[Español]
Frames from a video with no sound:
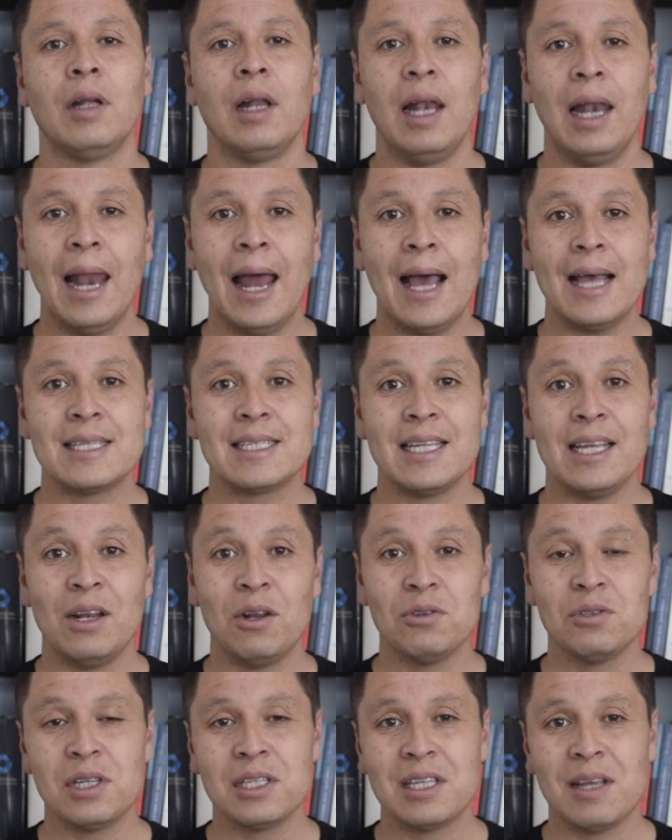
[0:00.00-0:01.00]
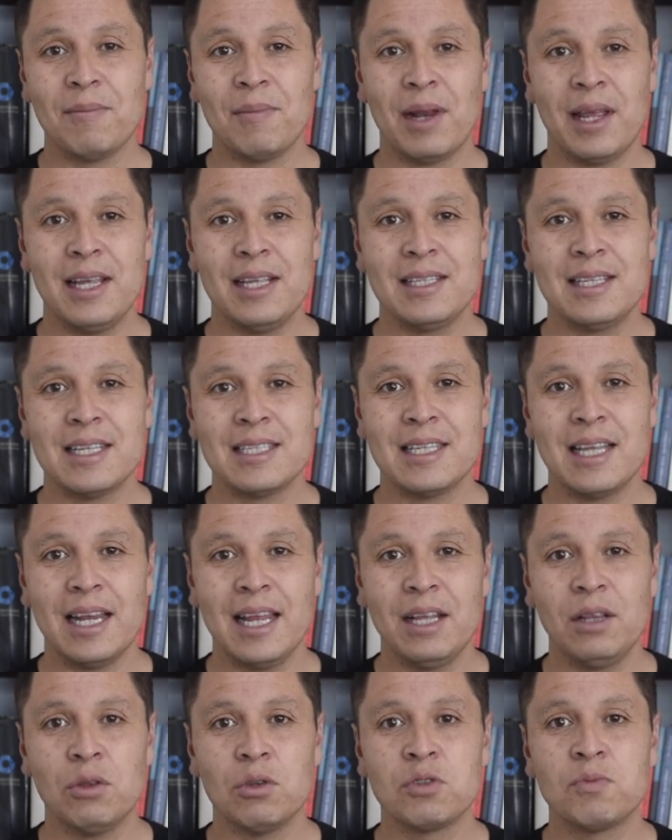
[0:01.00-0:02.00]
Las y los asambleístas
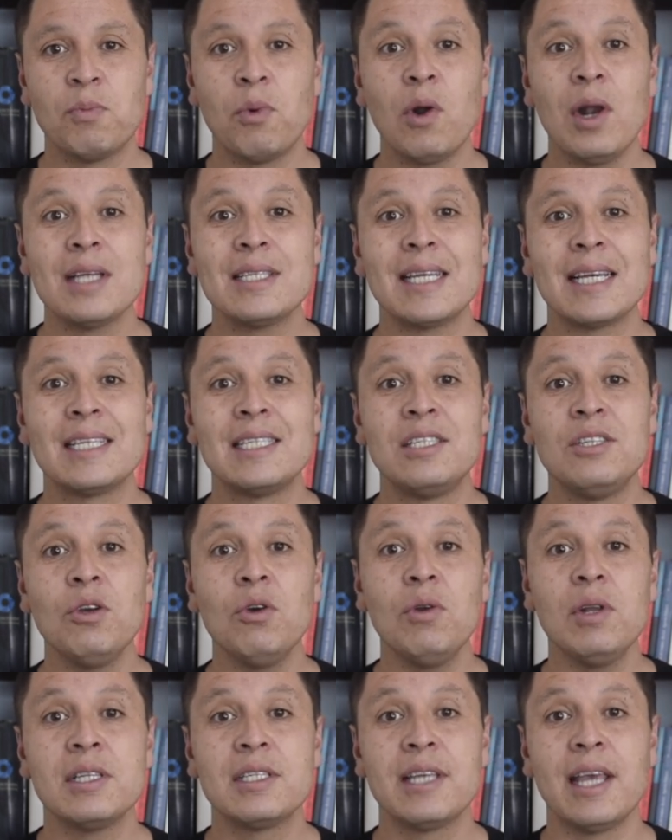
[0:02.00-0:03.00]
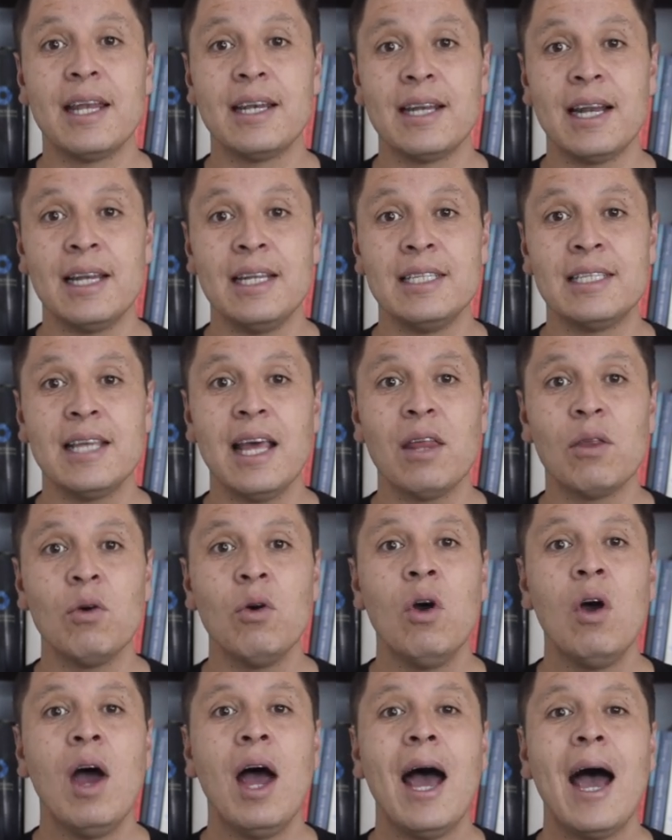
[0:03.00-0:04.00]
electos, por las acciones que han
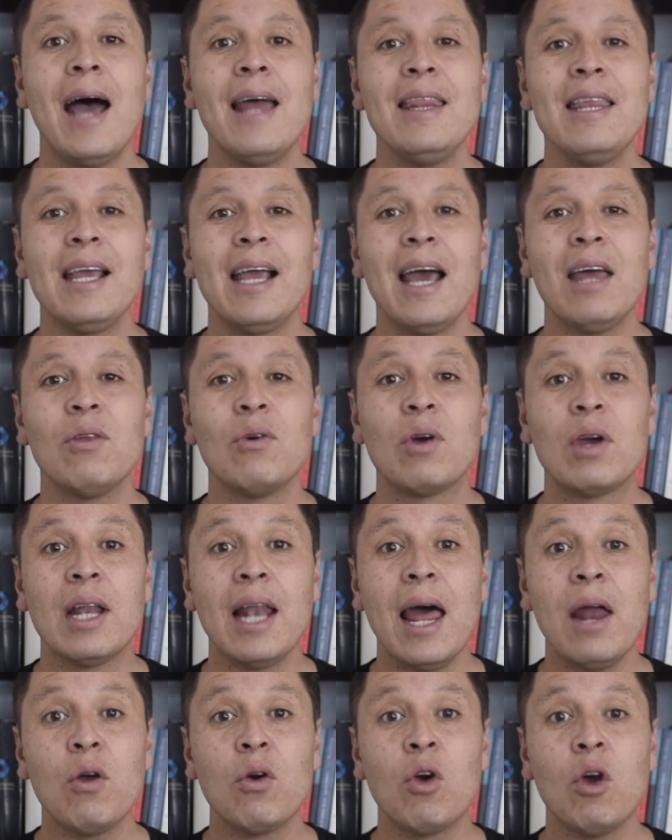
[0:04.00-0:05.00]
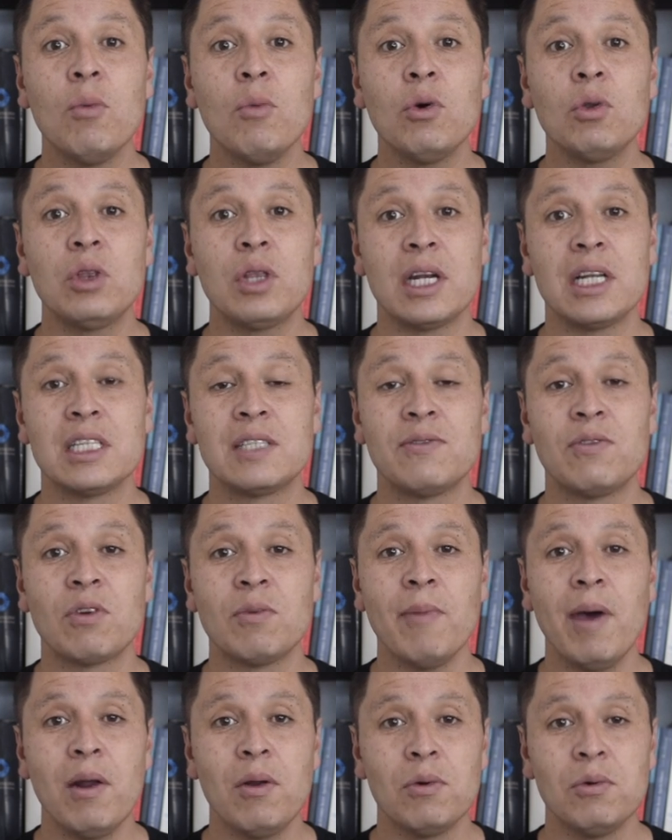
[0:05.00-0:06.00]
realizado, han dejado claro cómo
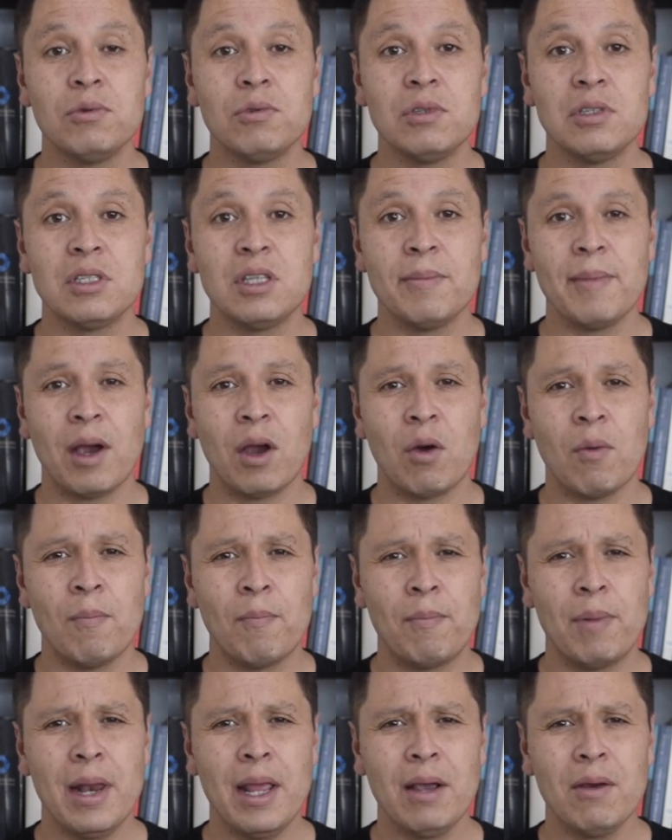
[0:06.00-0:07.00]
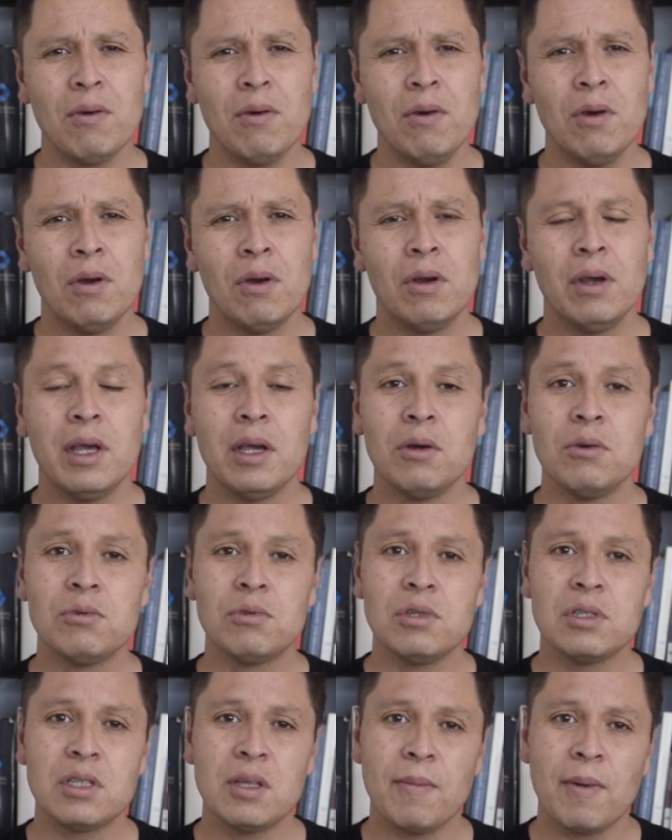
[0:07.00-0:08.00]
transformaron un sistema complejo en un
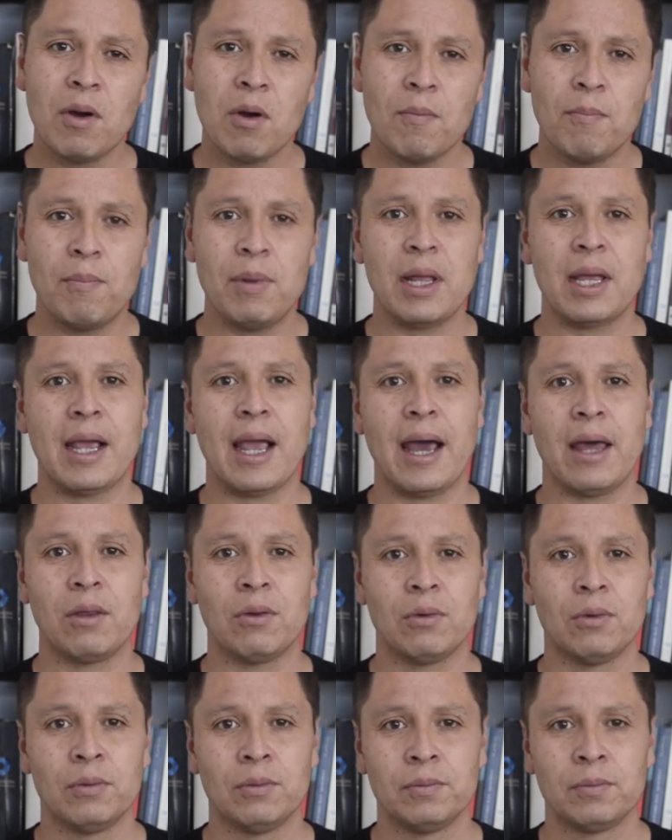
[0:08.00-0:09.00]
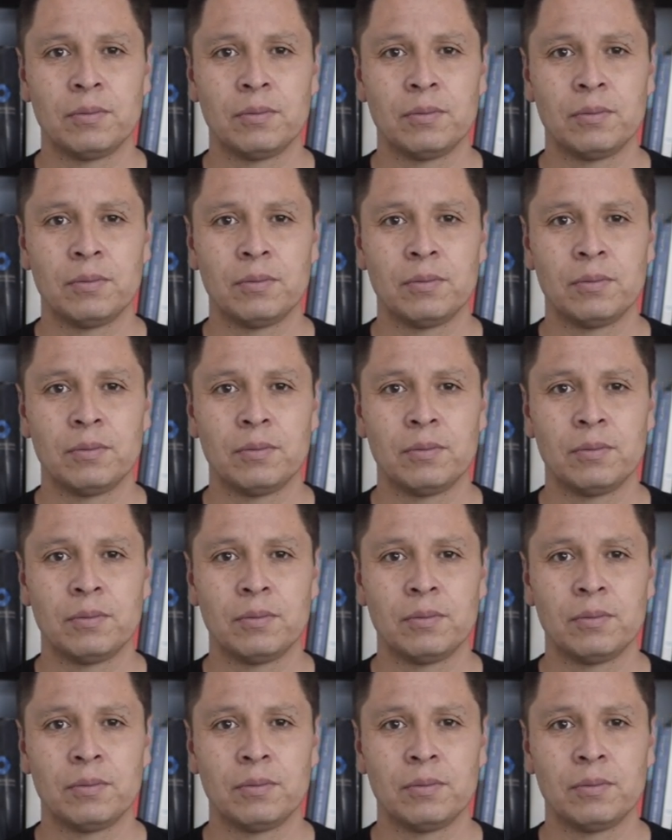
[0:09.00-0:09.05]
sistema complicado.